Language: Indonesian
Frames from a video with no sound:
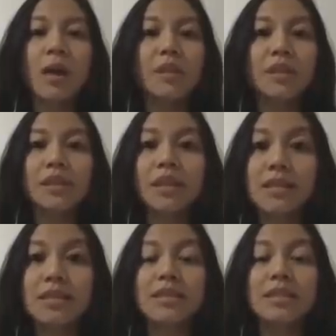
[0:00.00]
terutama
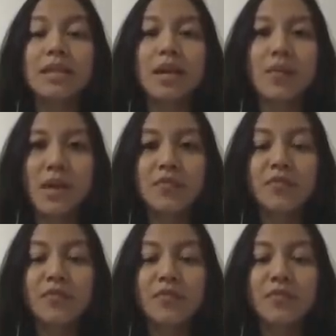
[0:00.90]
di
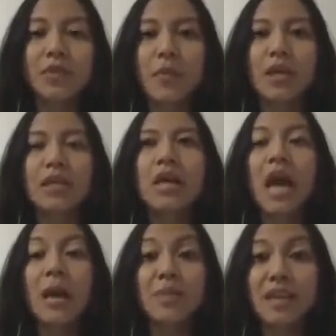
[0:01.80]
epicenter uh, negara
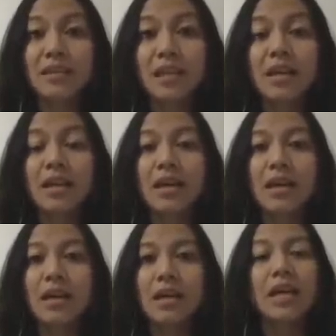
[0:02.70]
bagian epicenter.